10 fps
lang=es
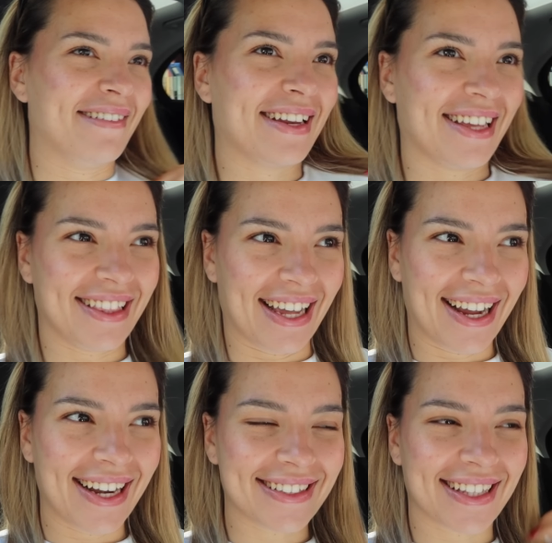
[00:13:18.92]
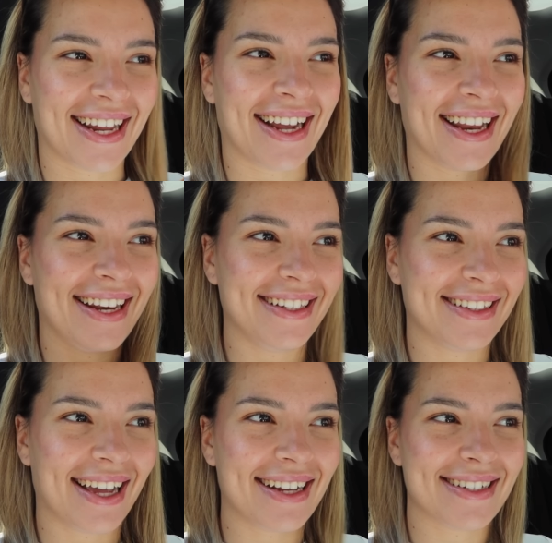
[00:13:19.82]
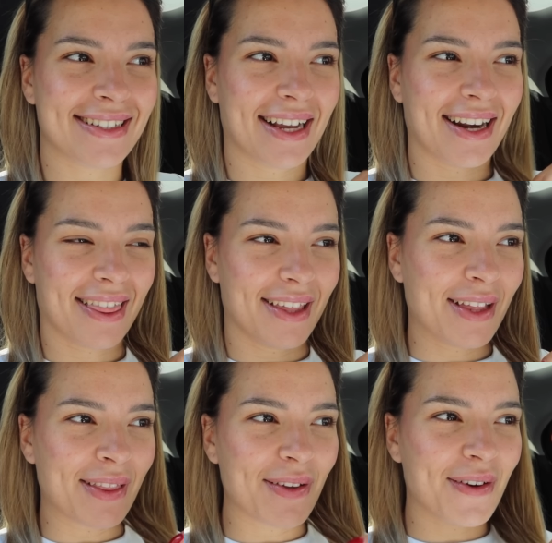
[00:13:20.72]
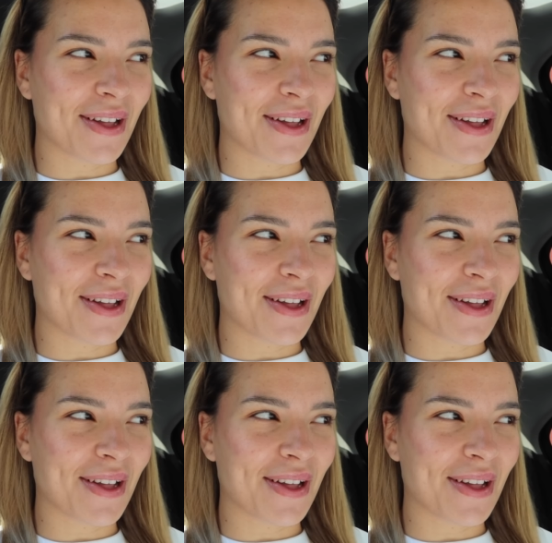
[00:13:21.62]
ver qué tal está la galita, si está creciendo